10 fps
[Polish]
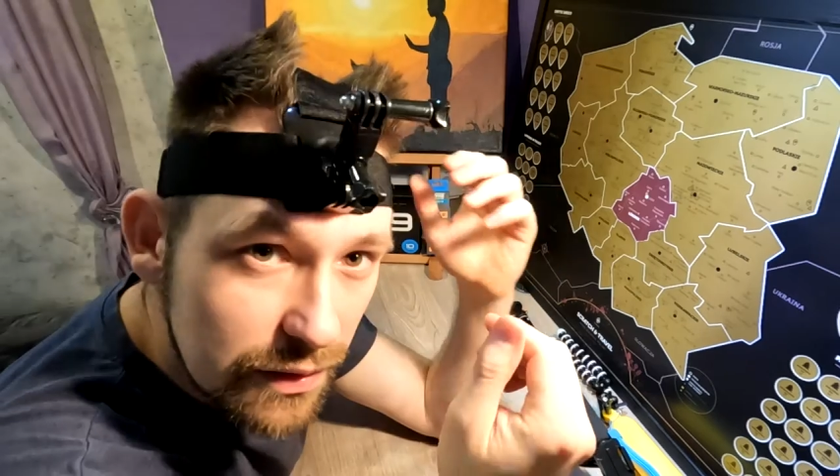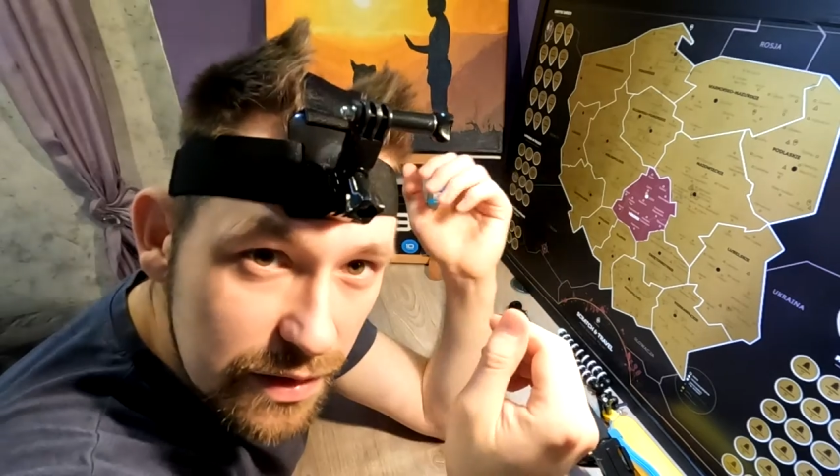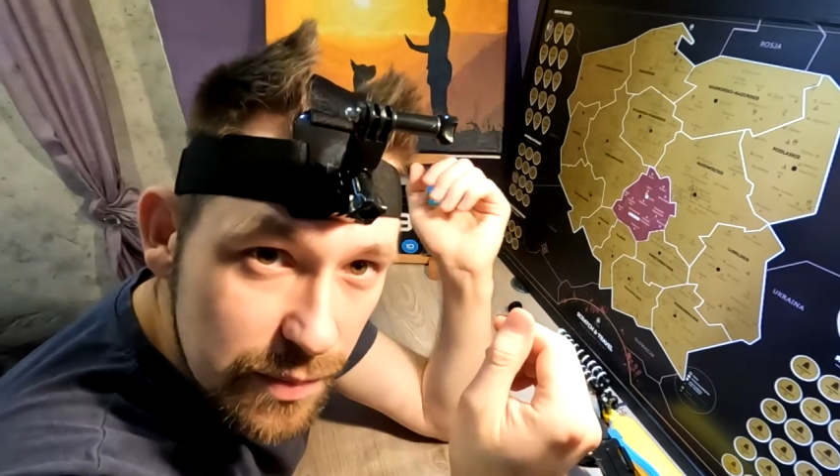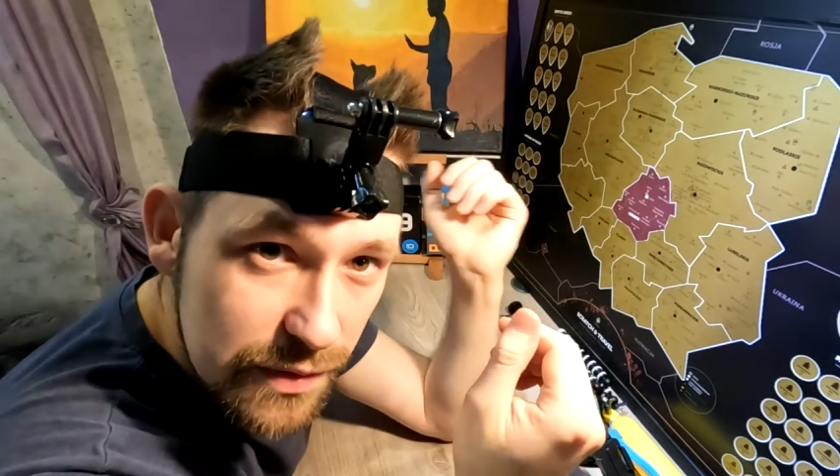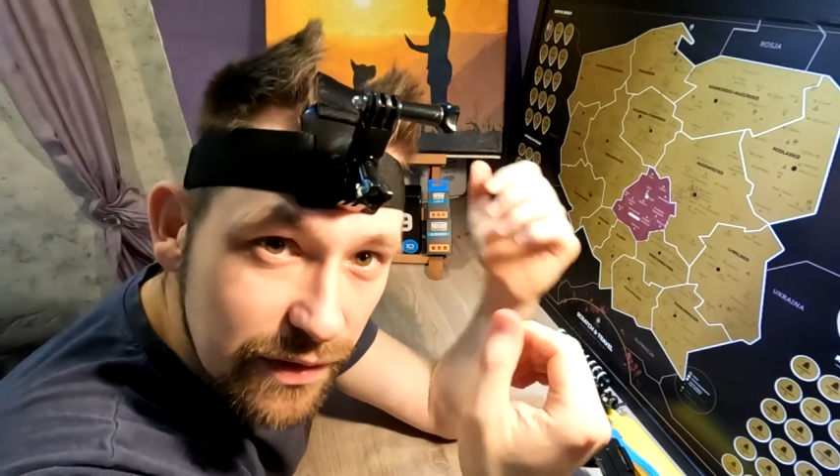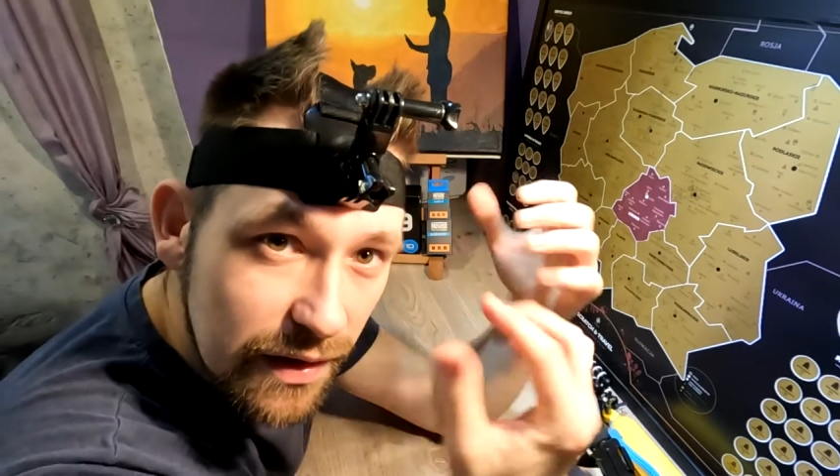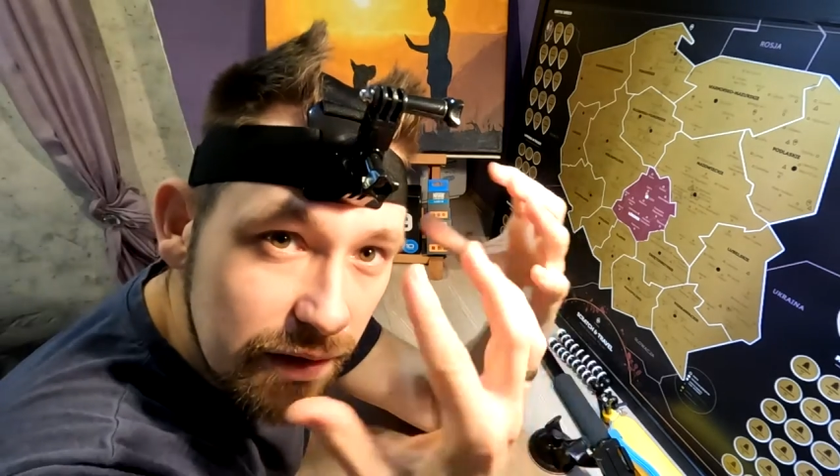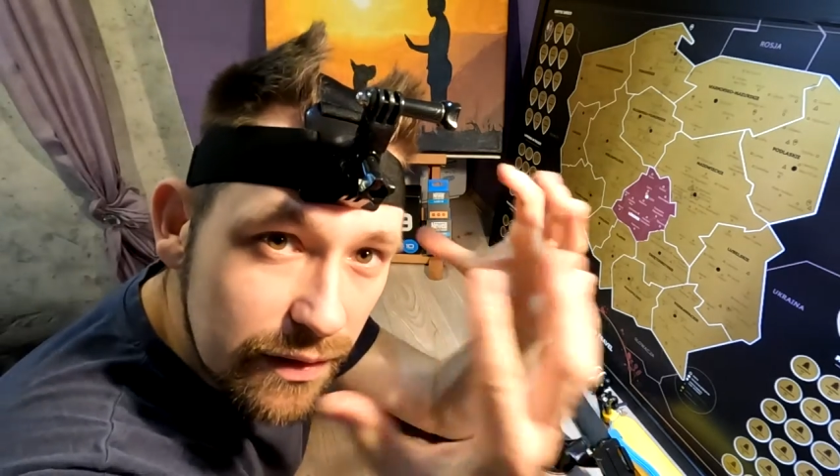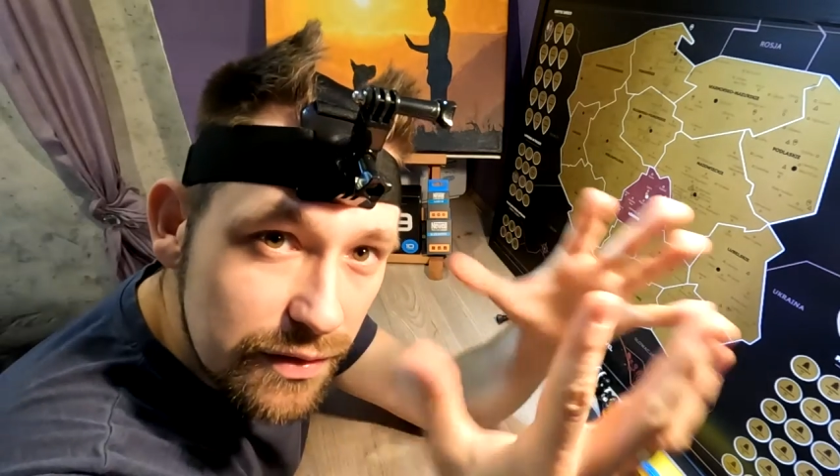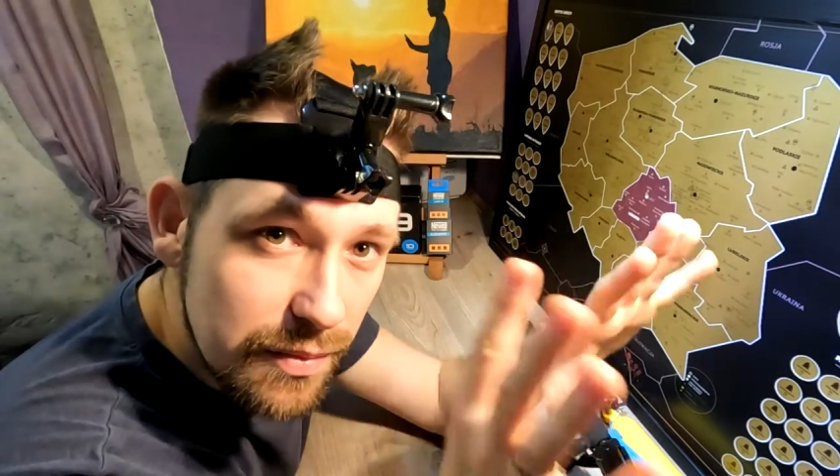i to też pozwala
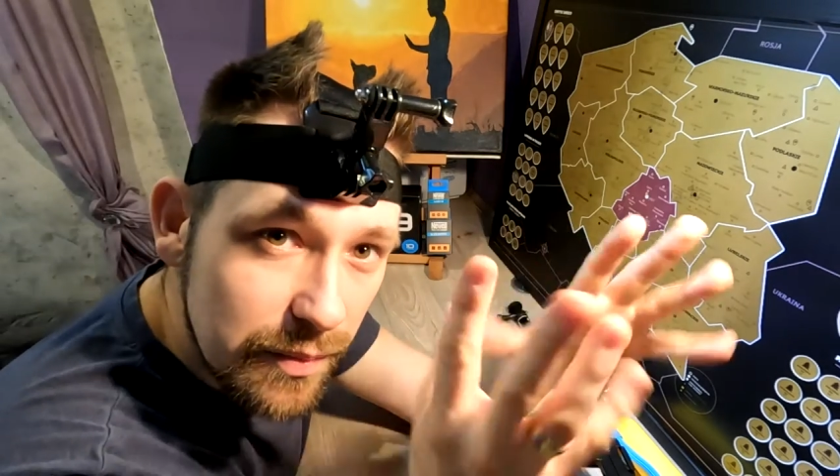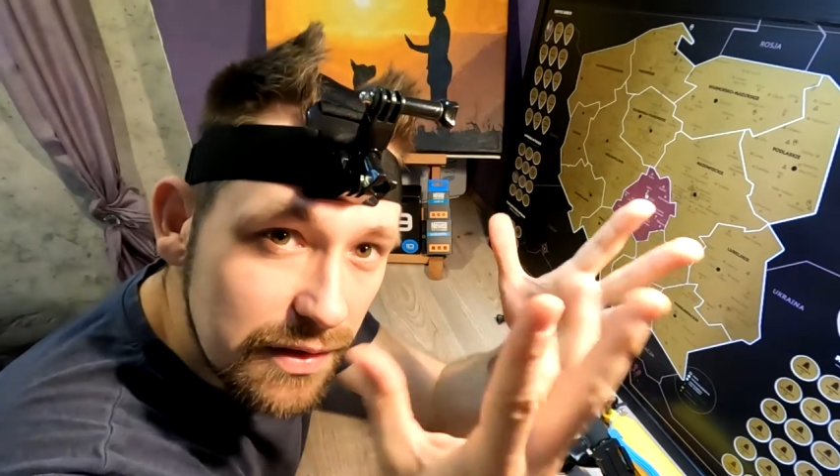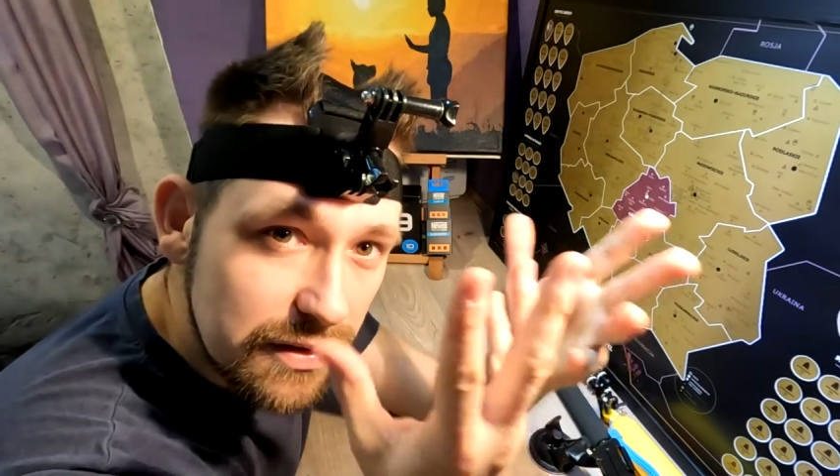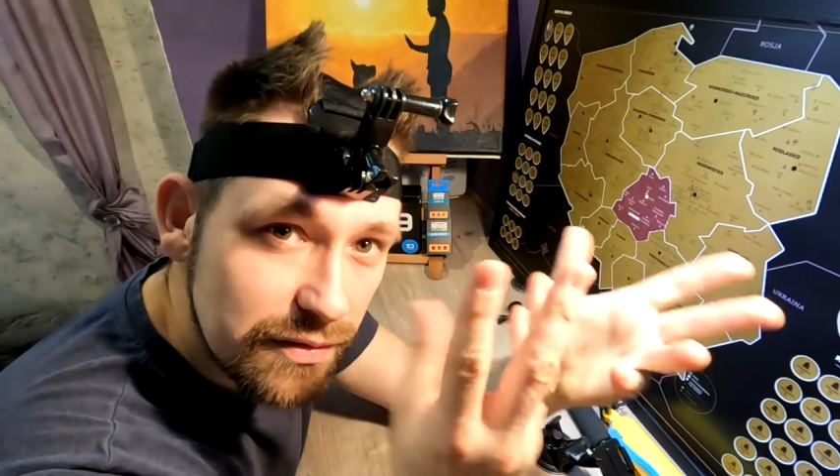na to, żeby mieć